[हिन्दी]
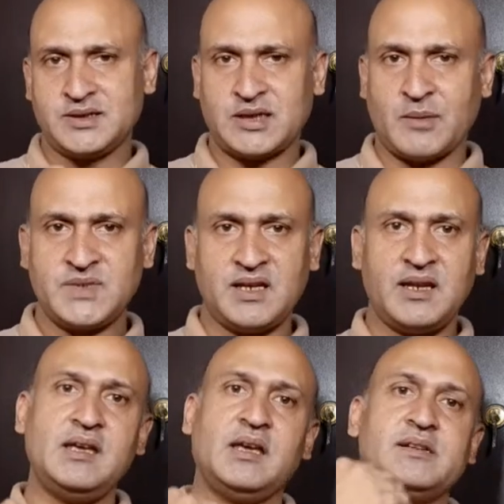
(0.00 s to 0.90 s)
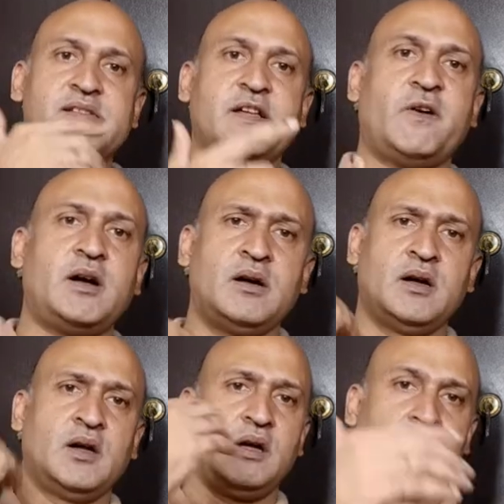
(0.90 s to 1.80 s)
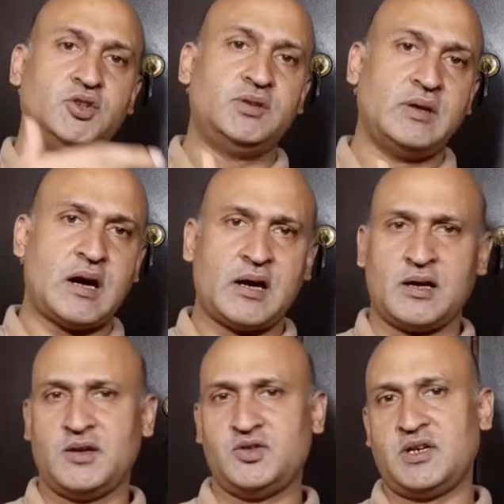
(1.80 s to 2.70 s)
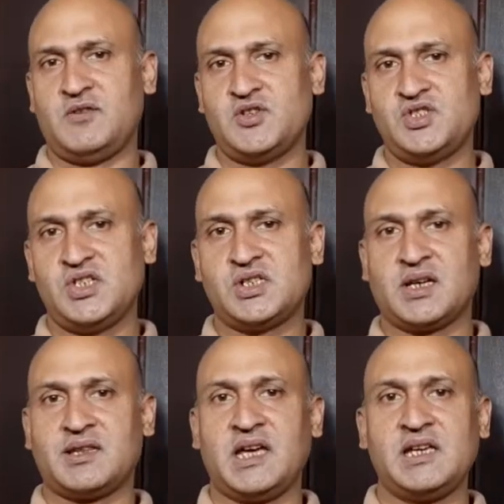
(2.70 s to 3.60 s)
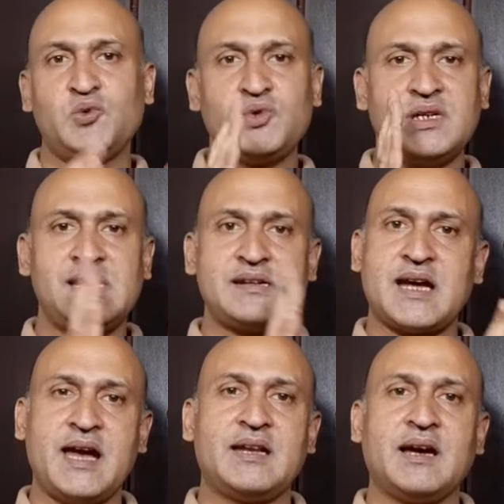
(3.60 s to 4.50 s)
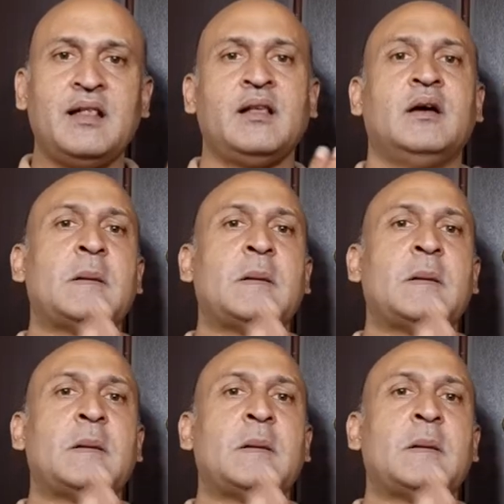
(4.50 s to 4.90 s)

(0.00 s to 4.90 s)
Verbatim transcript: समझे नहीं कि इस दफ़ा और जो है वो जीत सकता है क्योंकि ये टाइटल